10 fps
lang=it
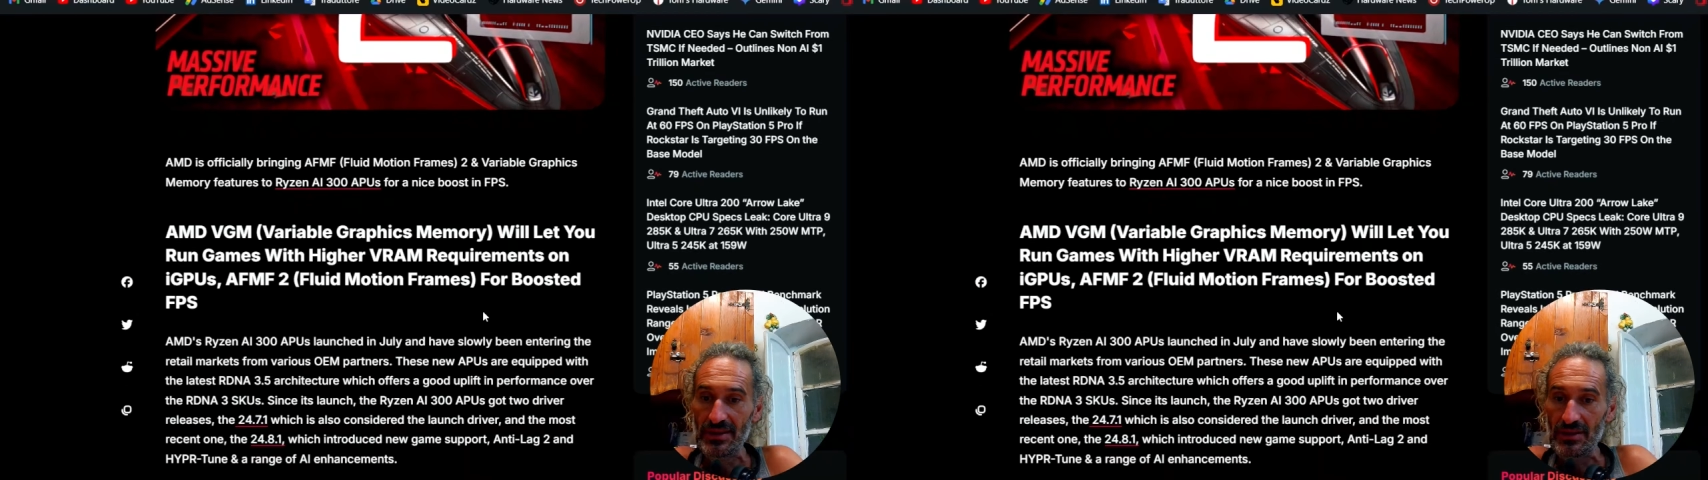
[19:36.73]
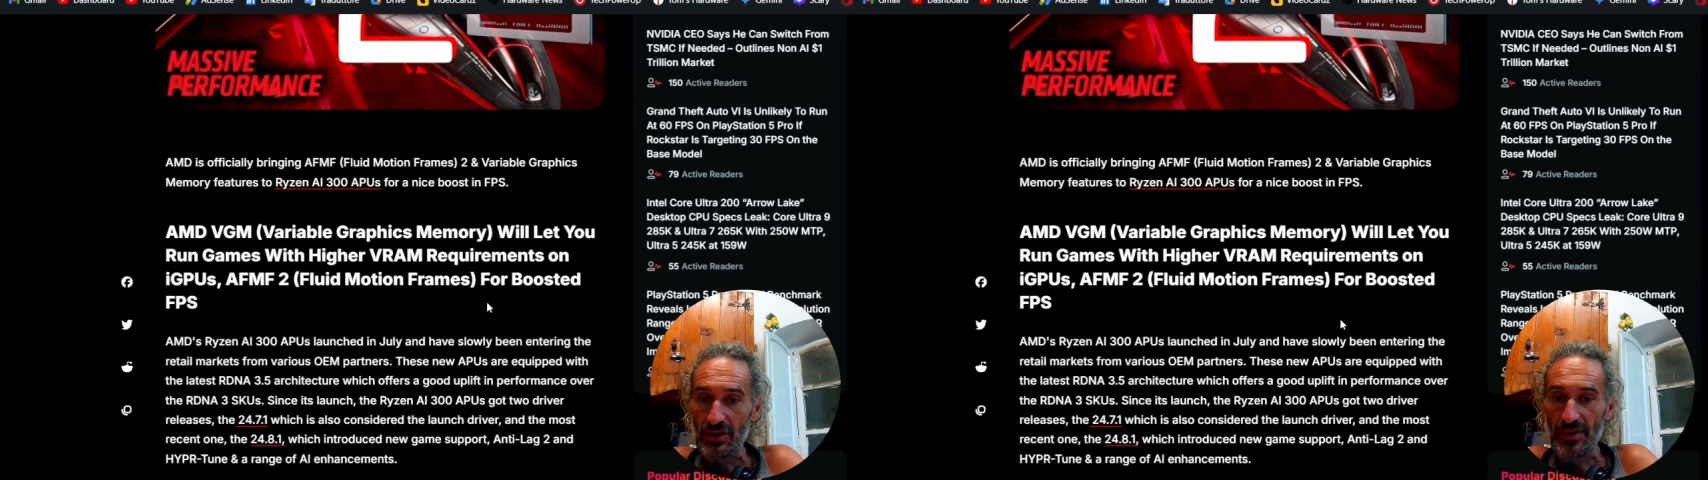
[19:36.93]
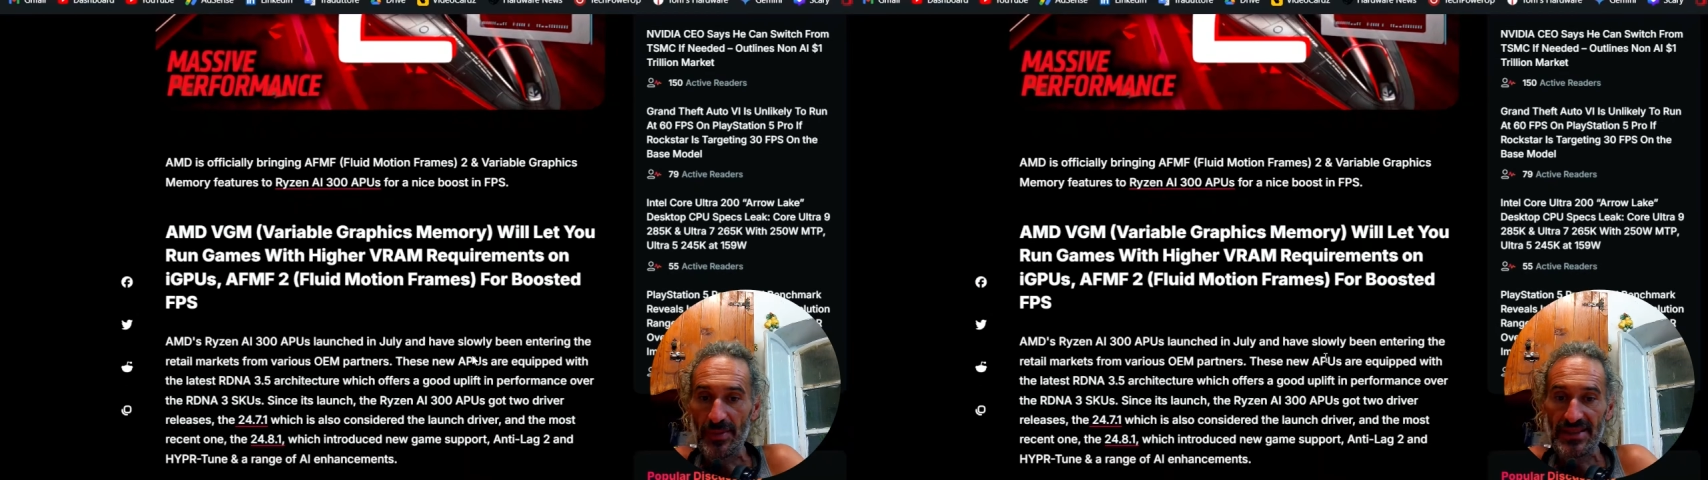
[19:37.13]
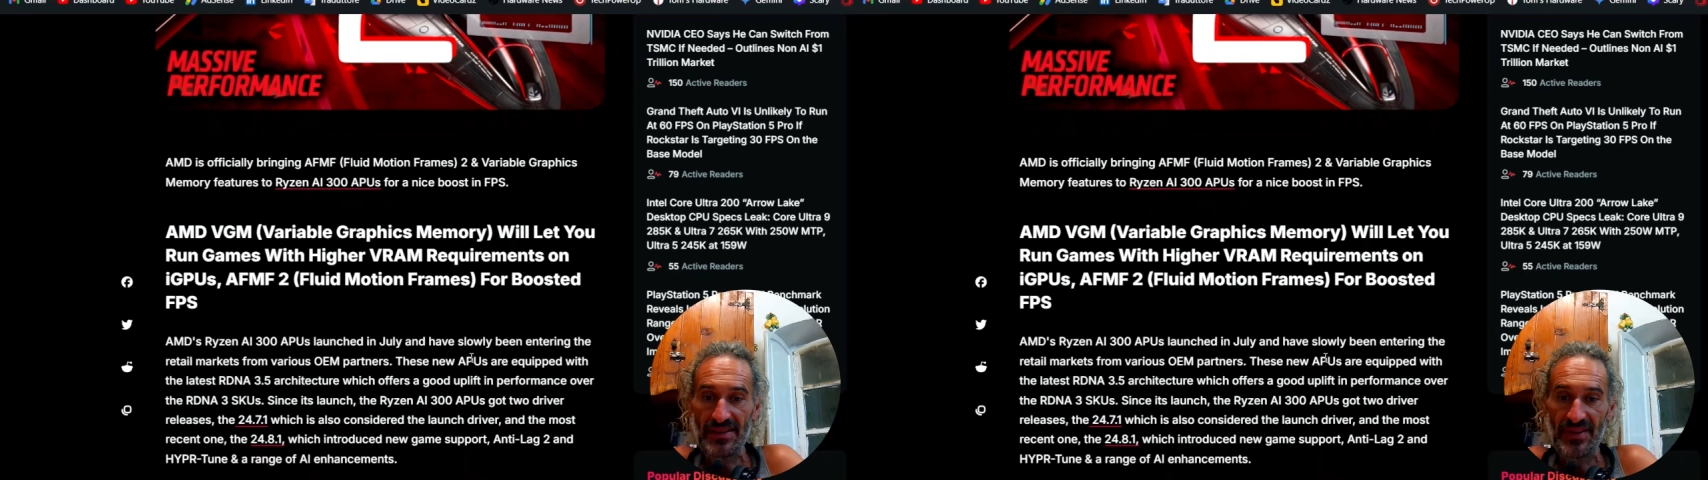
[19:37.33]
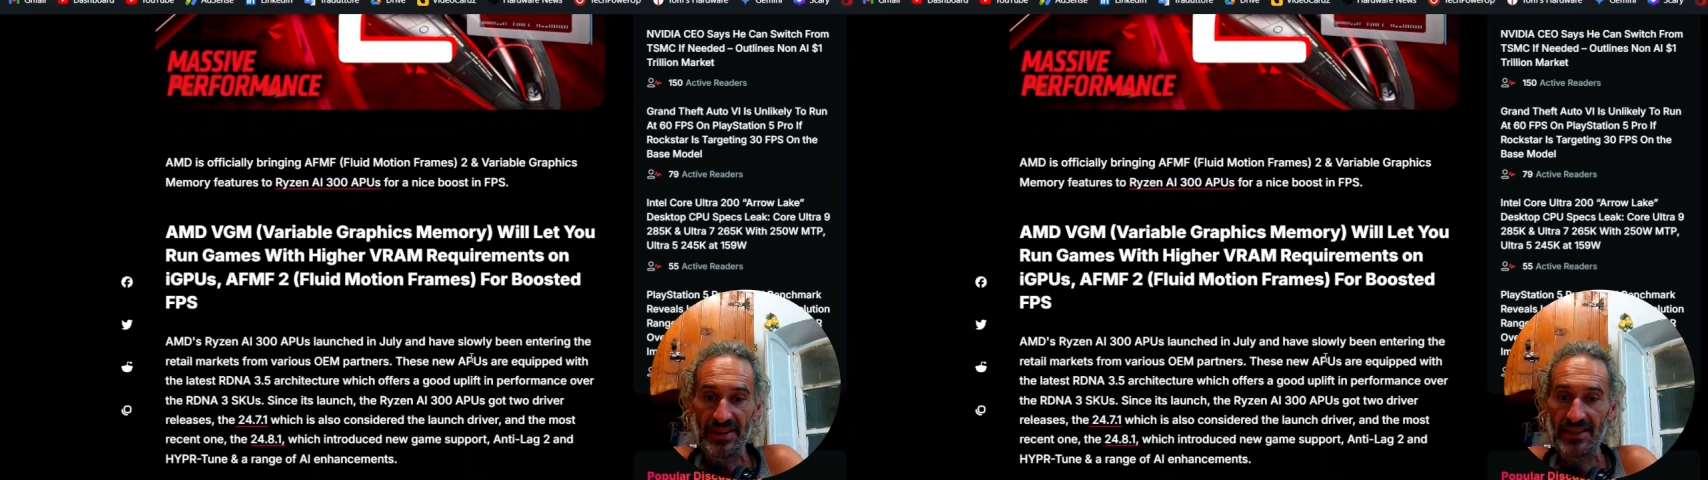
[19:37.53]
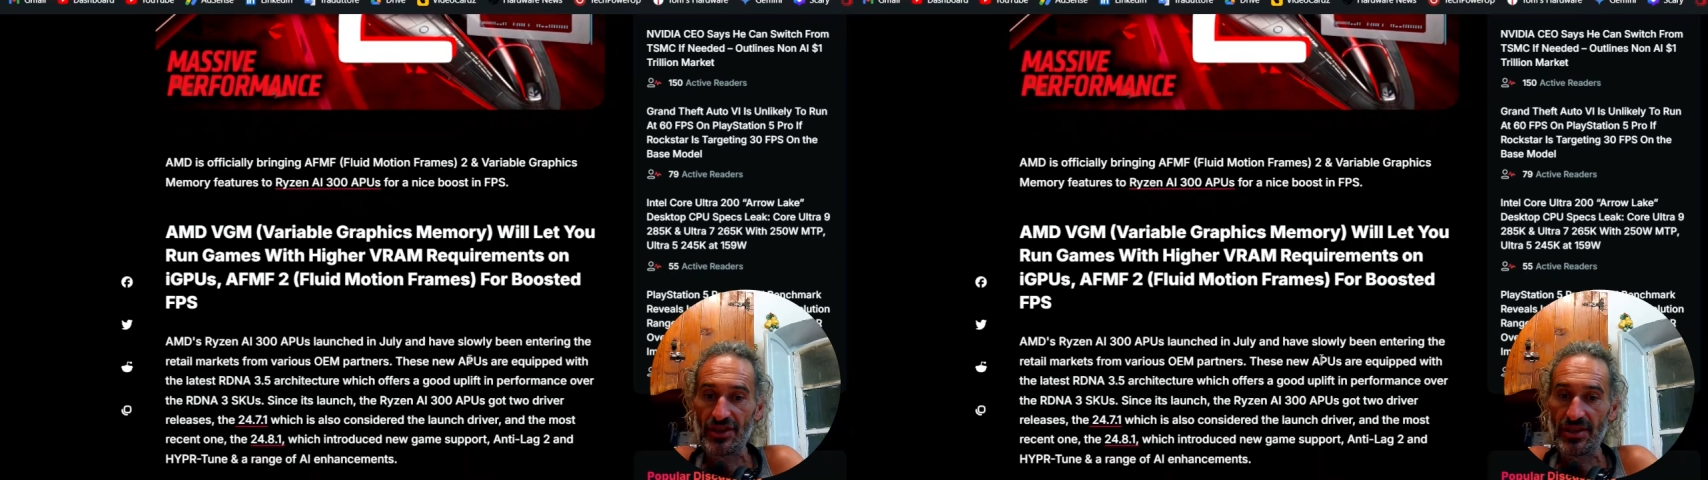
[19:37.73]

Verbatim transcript: Ovviamente si avvantaggia